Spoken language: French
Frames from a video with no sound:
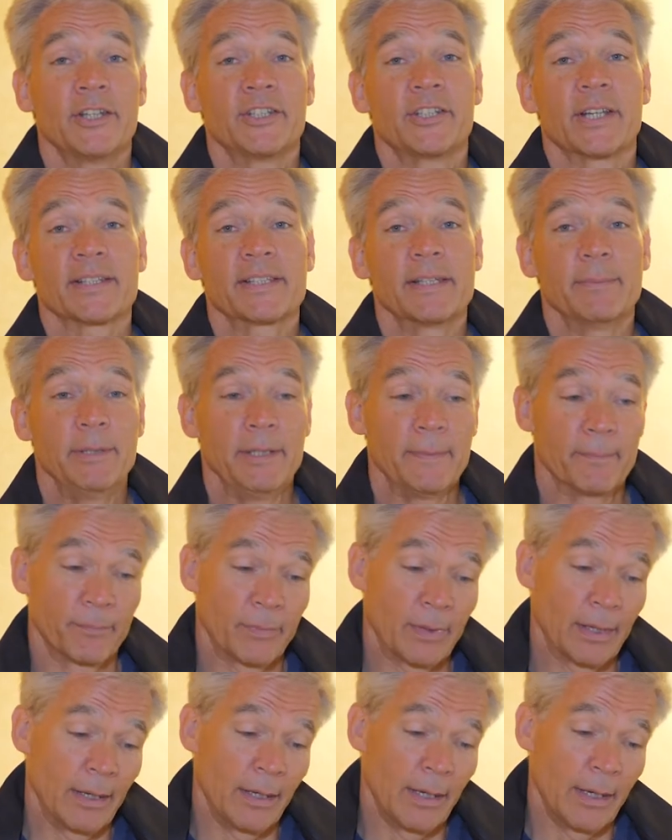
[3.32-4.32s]
Chers amis,
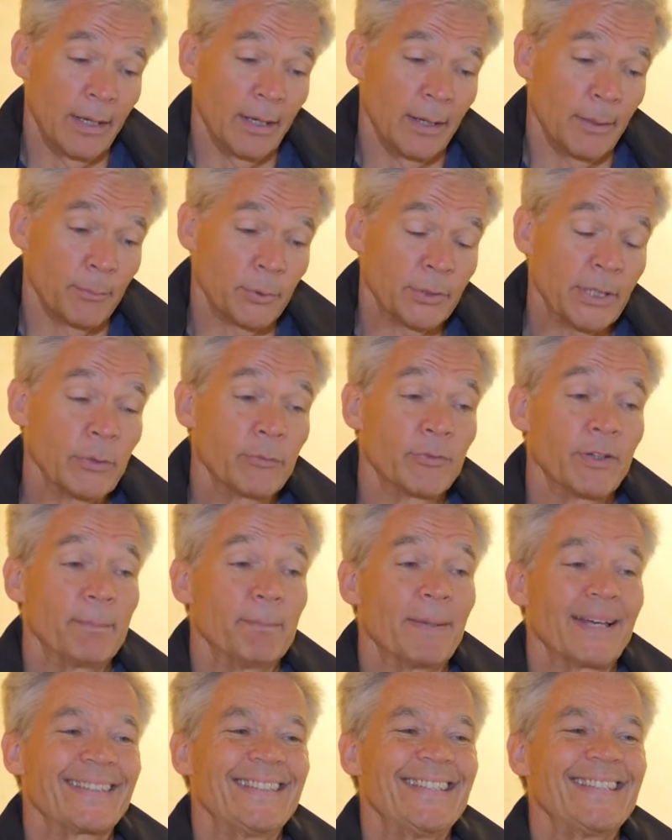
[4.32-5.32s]
peut-être faites
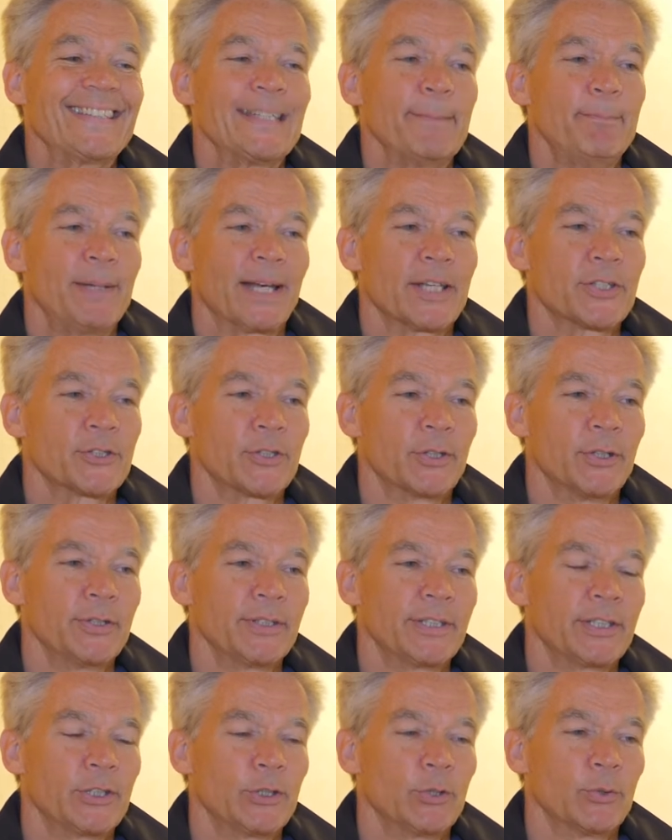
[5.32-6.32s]
partie de ces
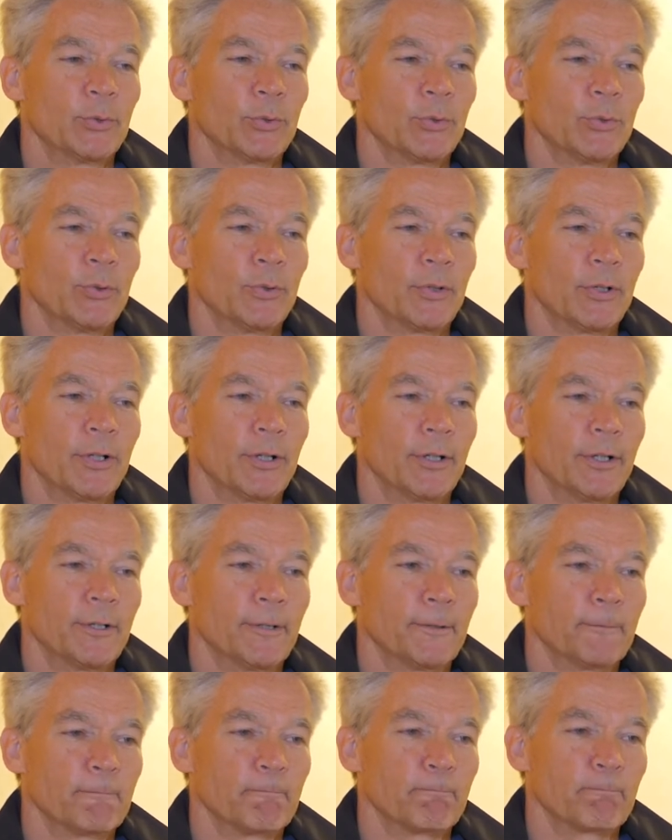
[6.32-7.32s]
personnes qui ont
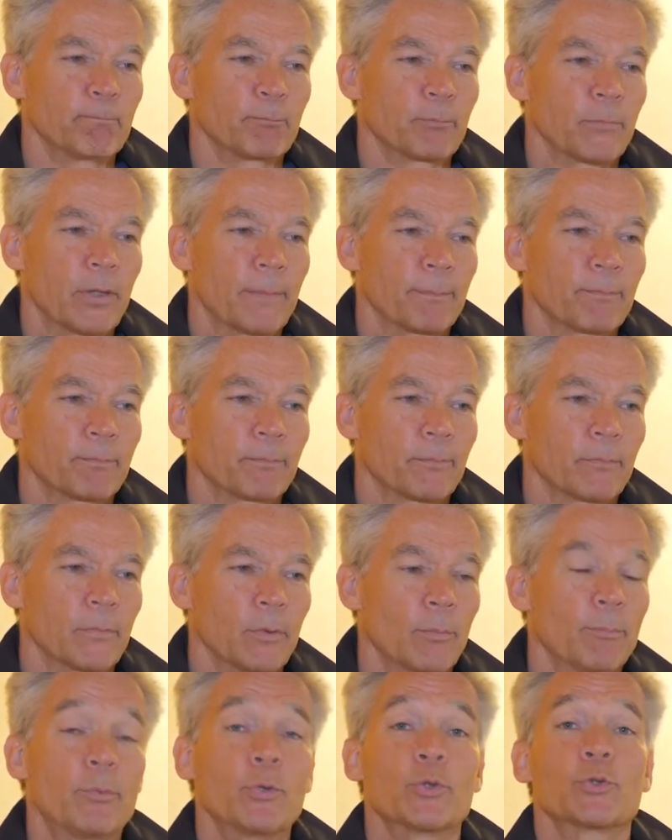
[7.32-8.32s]
euh,
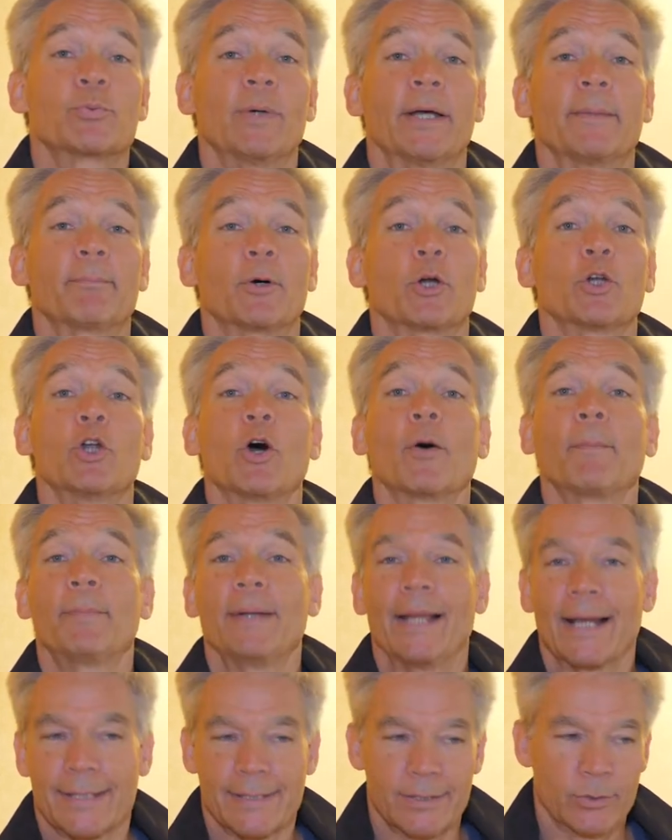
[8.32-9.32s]
besoin de prendre leur
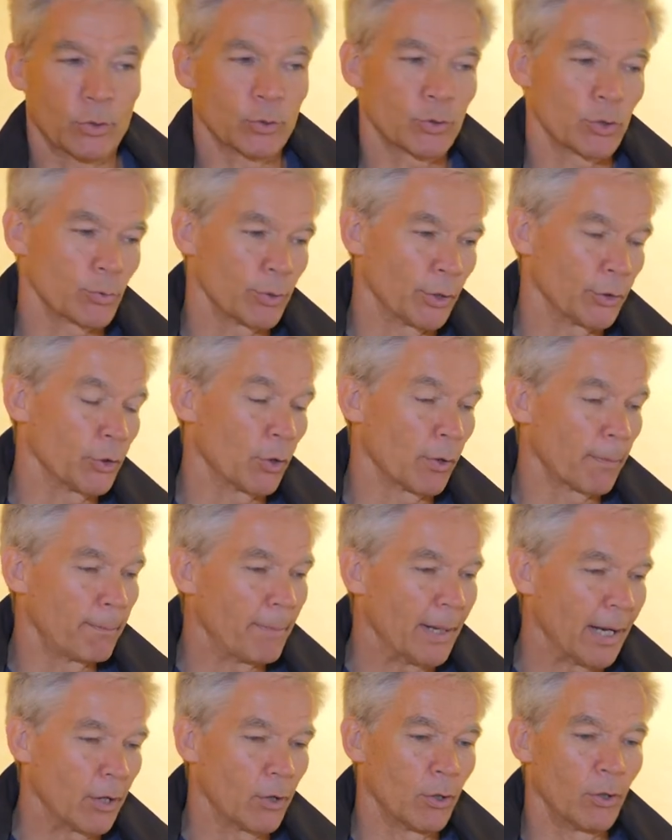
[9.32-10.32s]
place, que ce soit en tant que
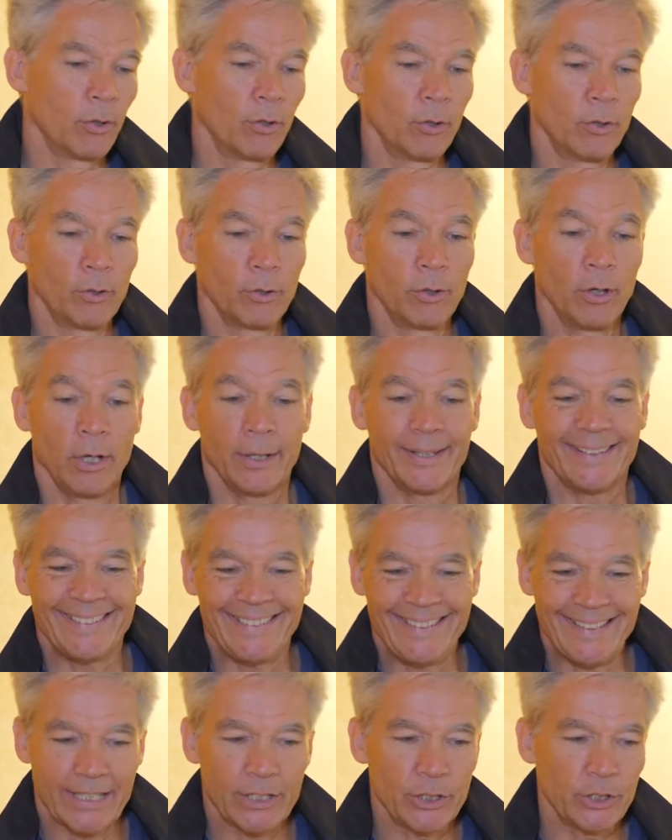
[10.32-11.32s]
parent,
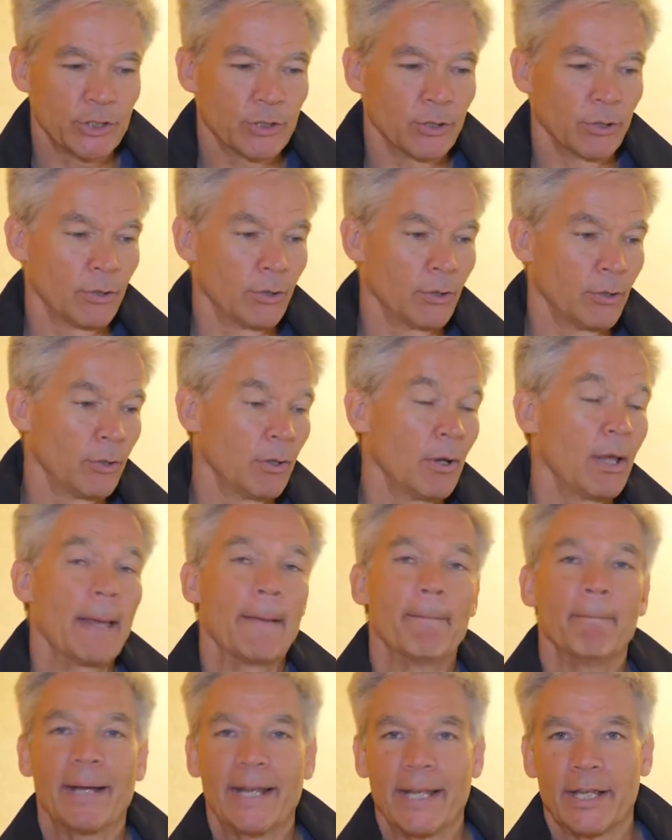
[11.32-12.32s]
dirigeant,
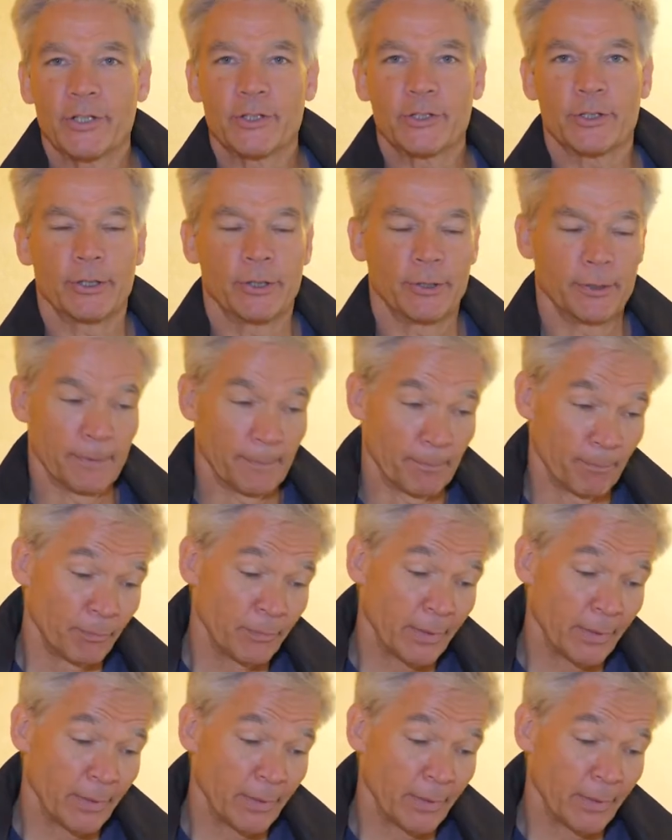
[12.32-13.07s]
manager.